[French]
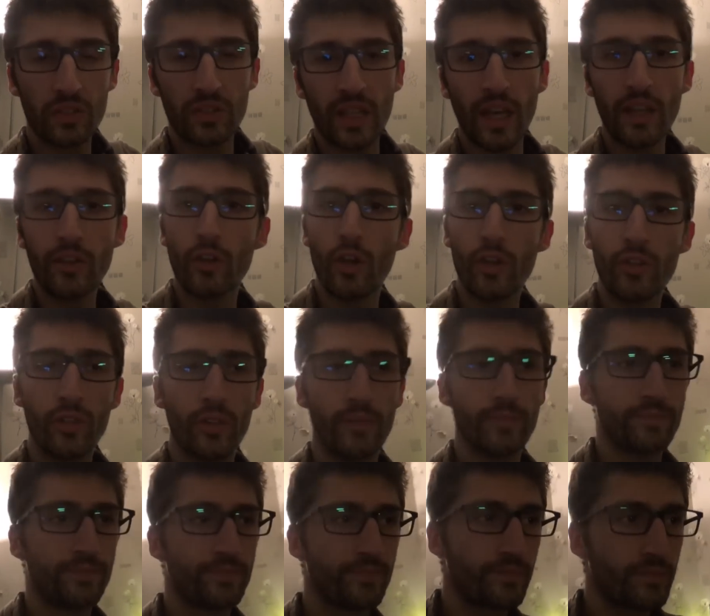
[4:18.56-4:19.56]
d'un œil.
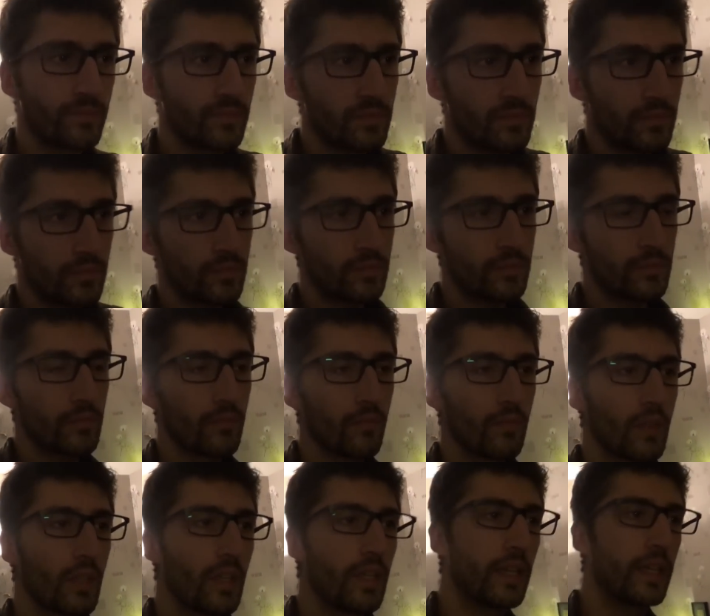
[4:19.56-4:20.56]

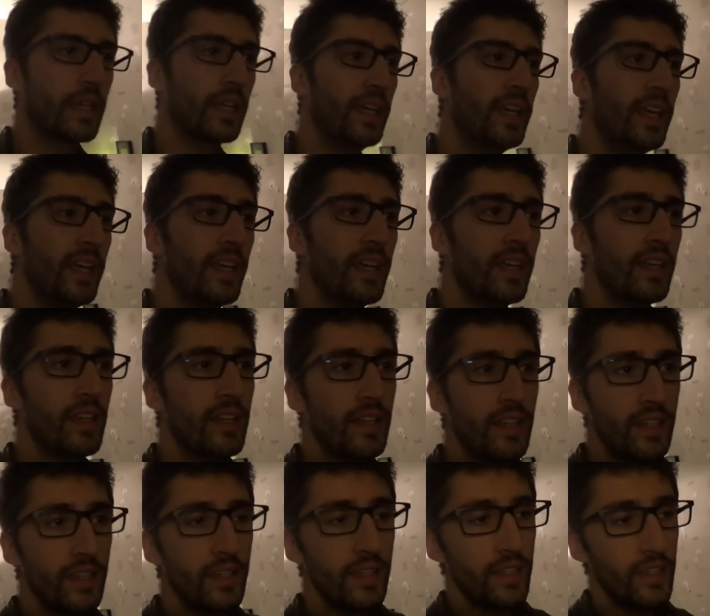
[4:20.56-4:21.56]

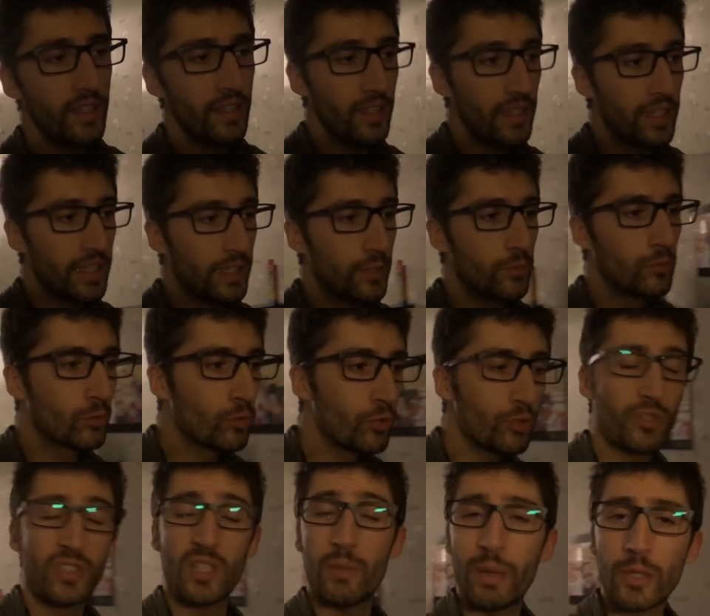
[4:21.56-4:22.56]
Et et du coup
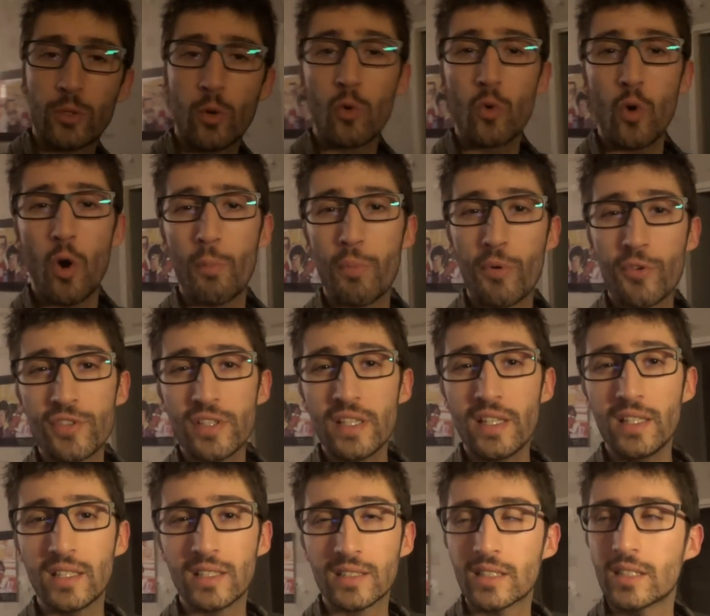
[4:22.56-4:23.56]
je sais pas trop quoi en
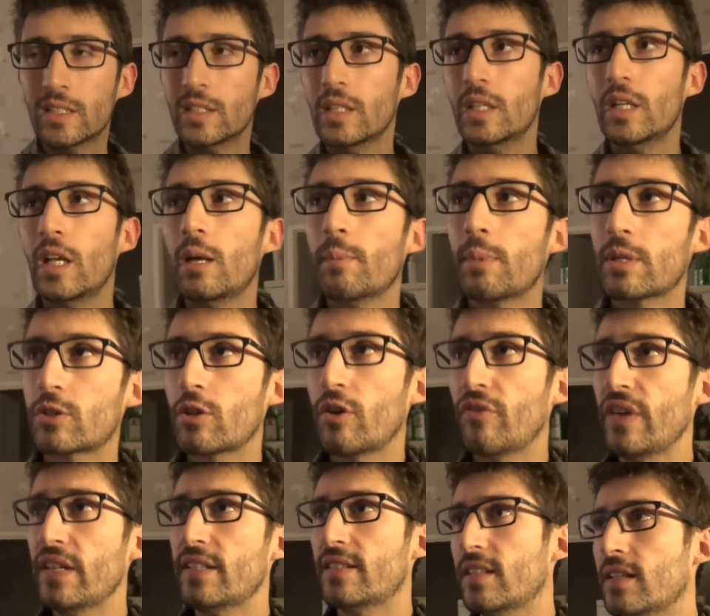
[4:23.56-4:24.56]
penser. Parce qu'en
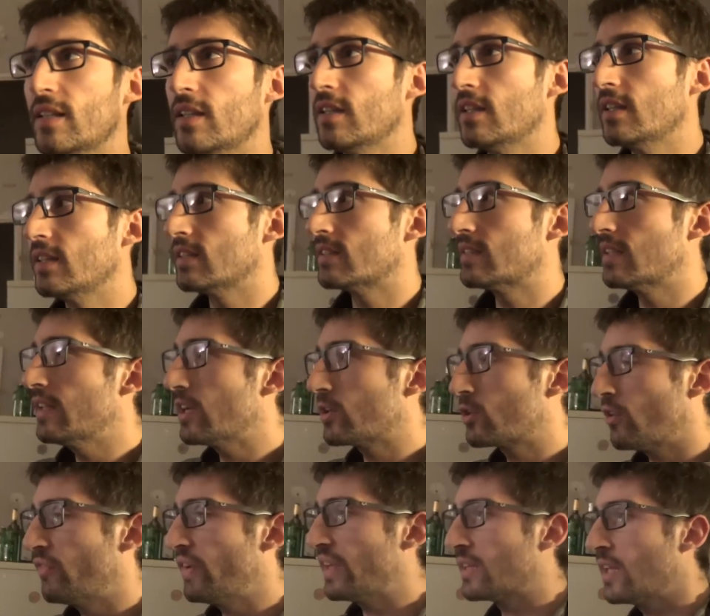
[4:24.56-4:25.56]
fait, c'est-à-dire
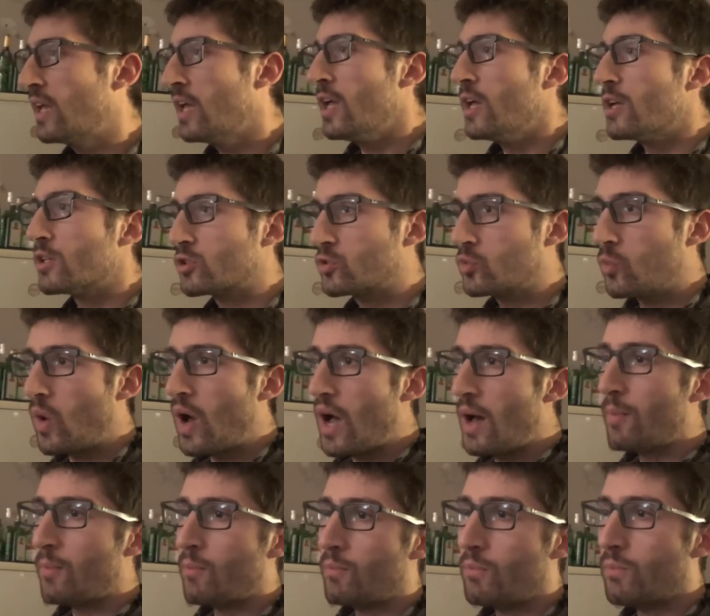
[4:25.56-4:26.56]
qu'en fait,
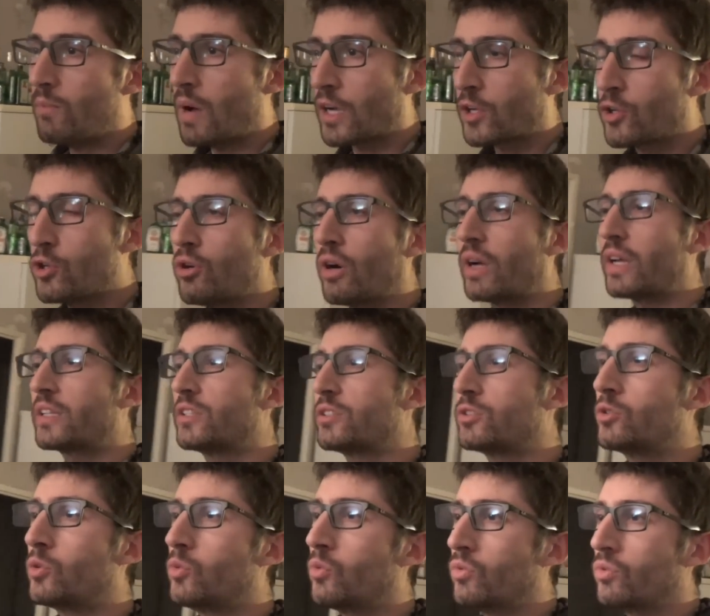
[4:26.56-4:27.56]
soit ma
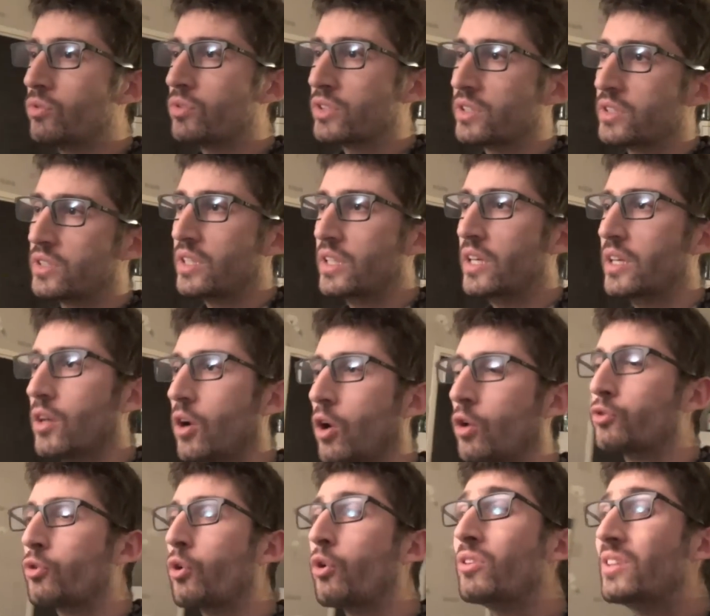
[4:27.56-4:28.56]
correction s'est,
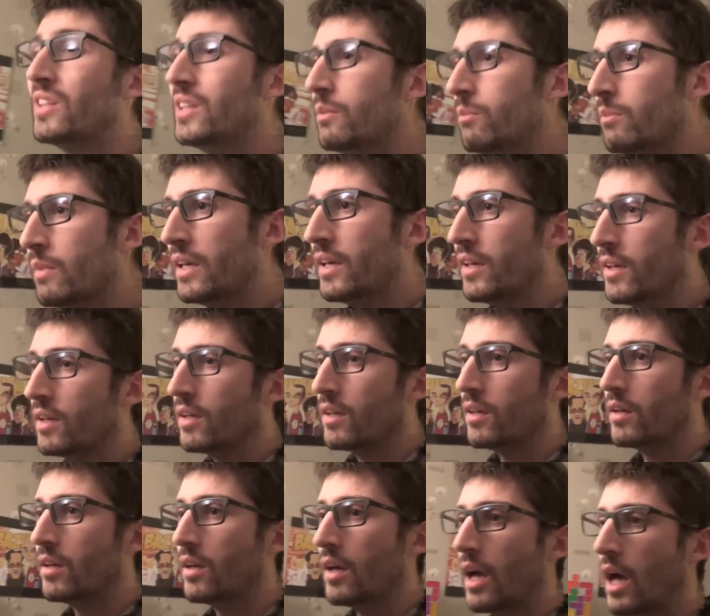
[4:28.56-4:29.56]
entre guillemets
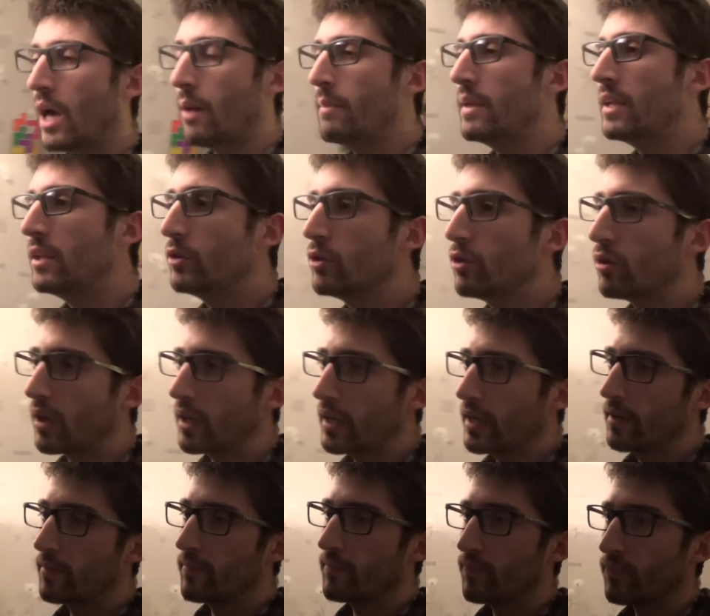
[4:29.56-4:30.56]

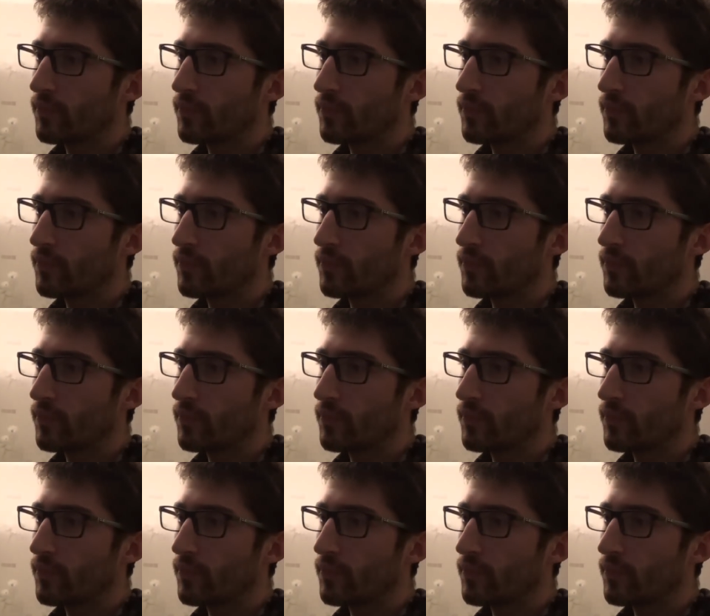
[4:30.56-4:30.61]
améliorée,